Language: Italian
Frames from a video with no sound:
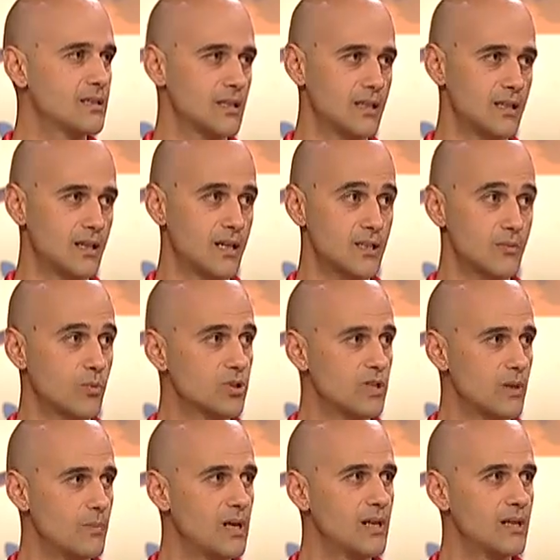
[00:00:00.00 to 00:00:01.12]
si
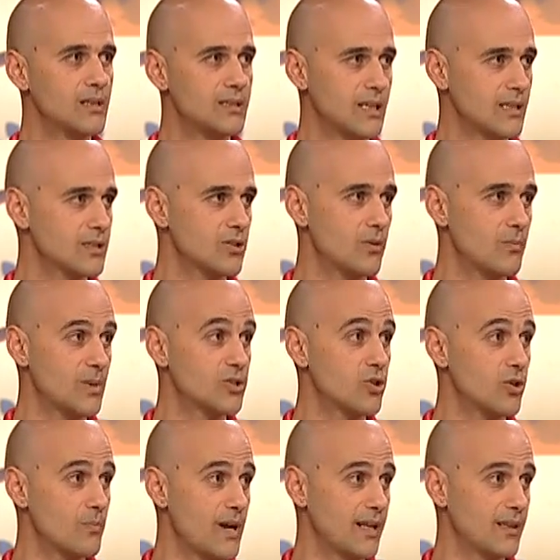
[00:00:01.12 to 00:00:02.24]
responsabilizzassero
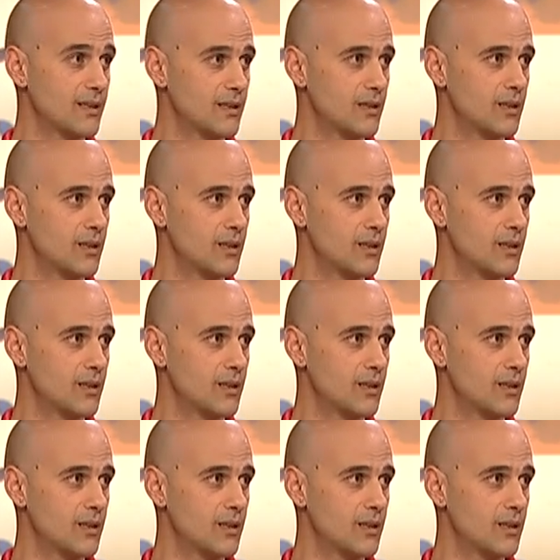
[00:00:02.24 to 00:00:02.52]
maggiormente e di